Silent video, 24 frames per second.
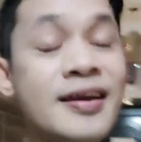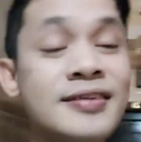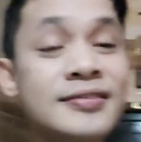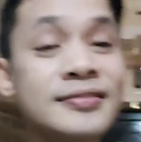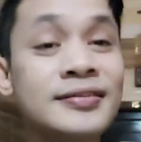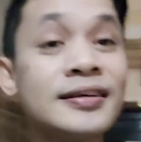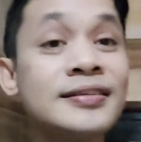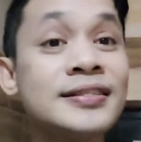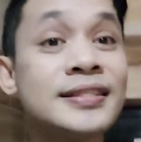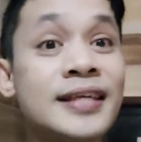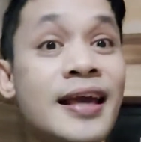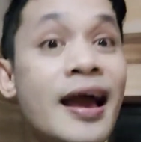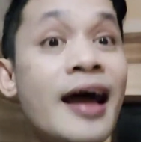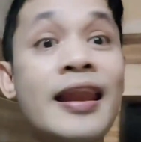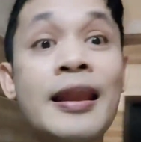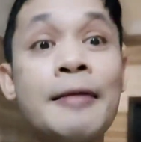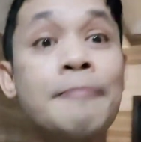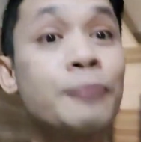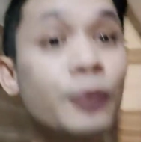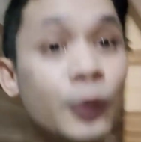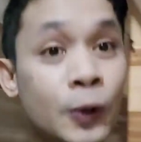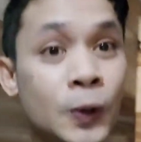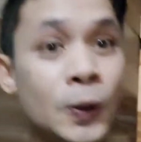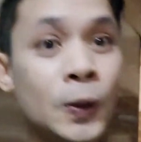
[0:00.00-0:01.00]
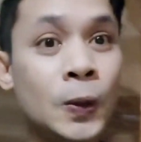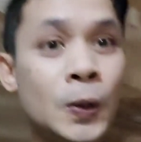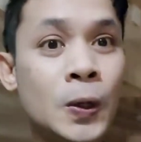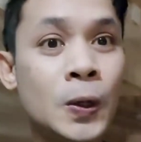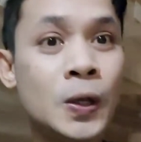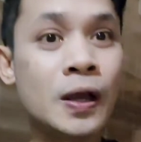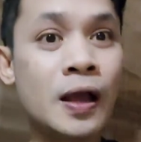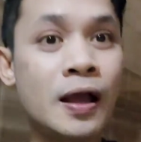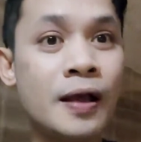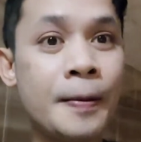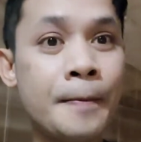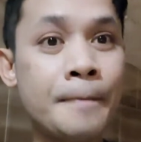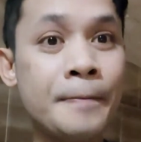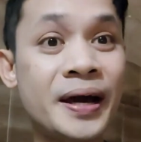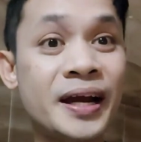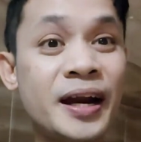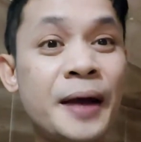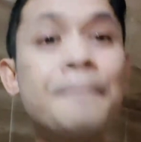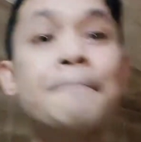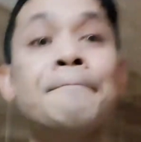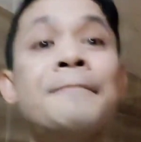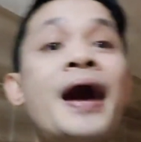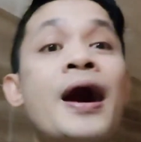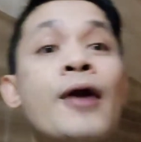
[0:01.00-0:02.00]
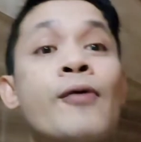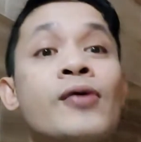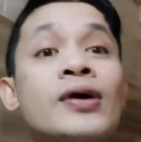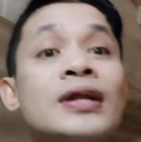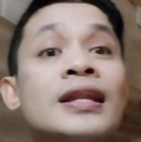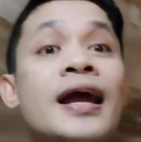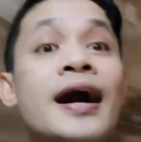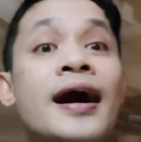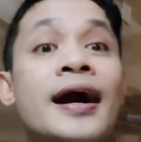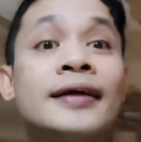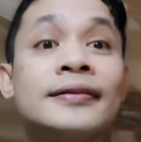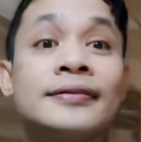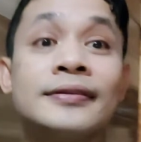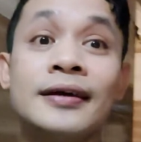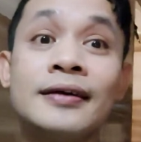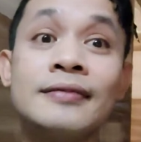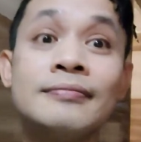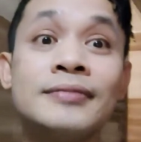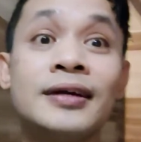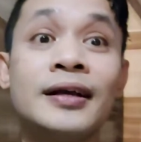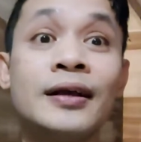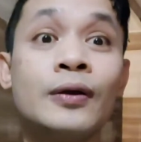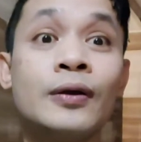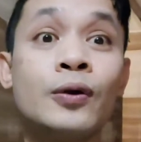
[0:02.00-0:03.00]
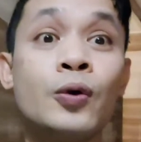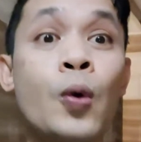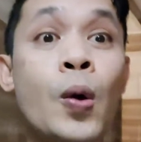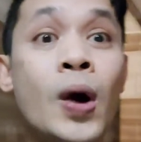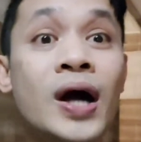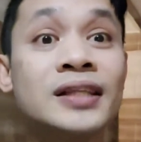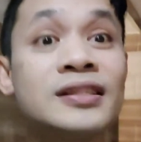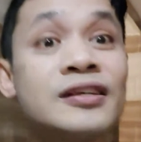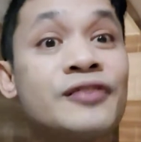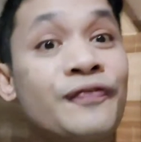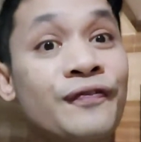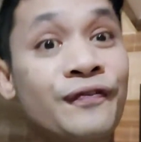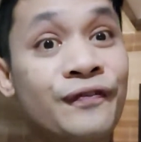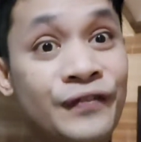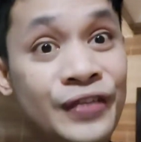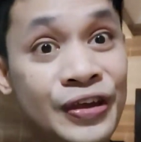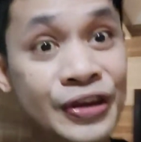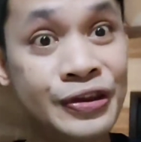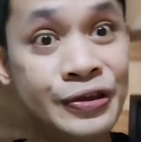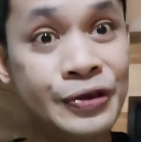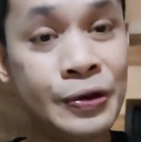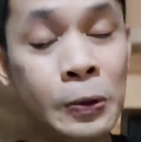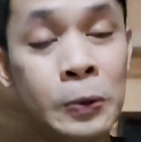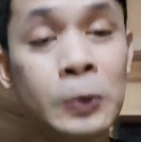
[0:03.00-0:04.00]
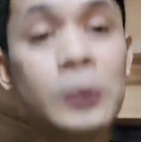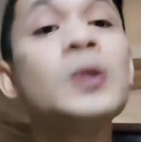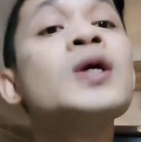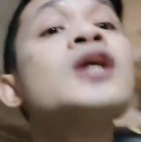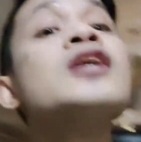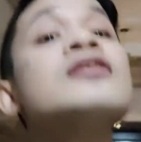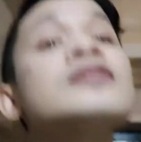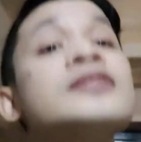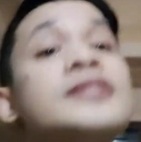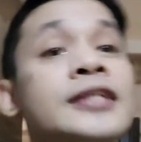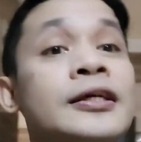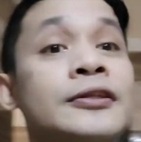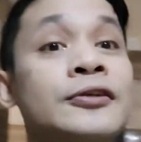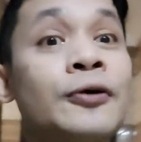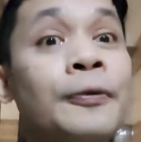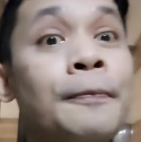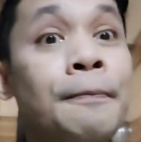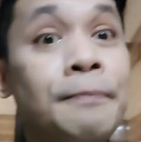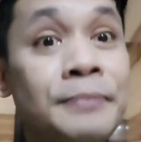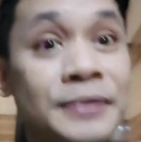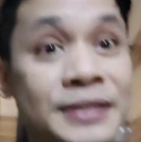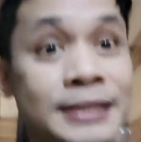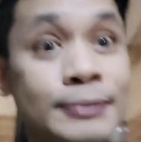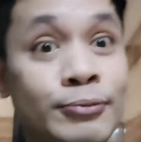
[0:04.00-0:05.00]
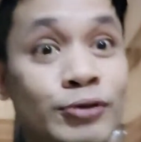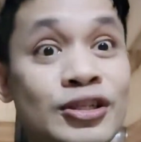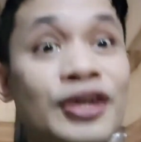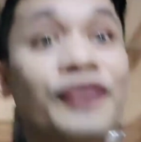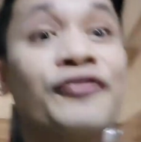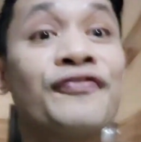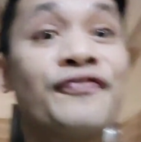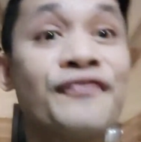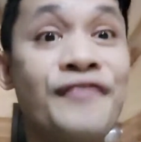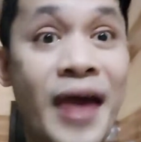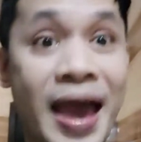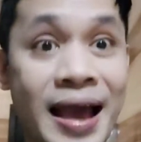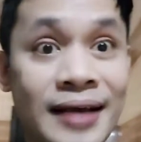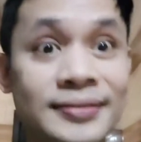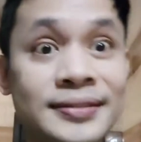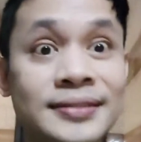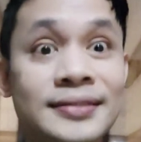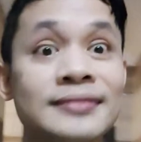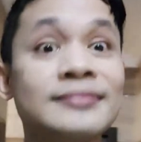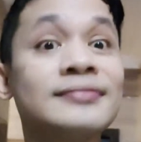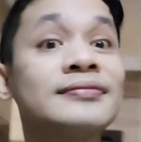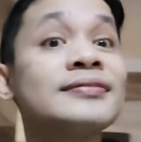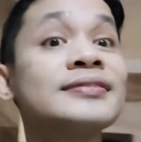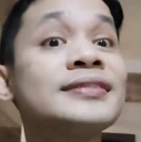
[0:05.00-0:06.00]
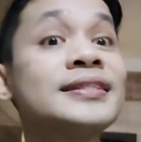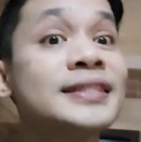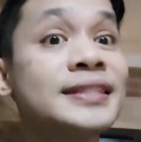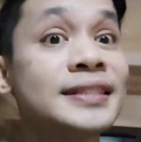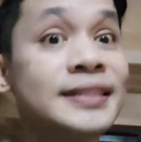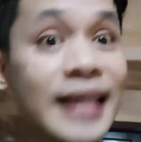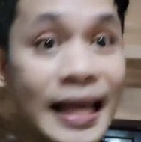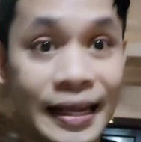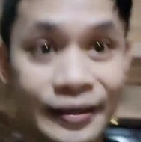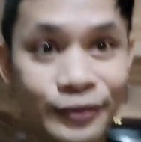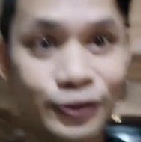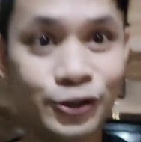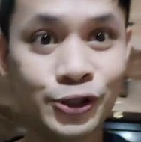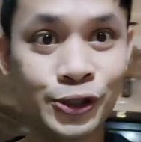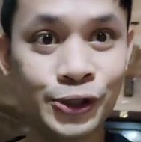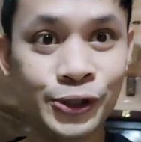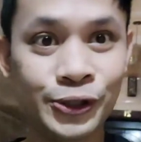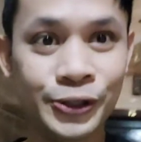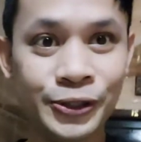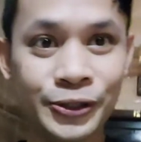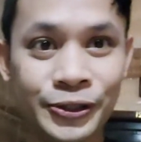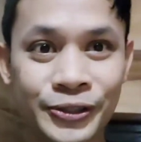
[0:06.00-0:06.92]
Kasi alam ko, parang bawal ata magkuha ng video sa loob mismo ng vaccine center.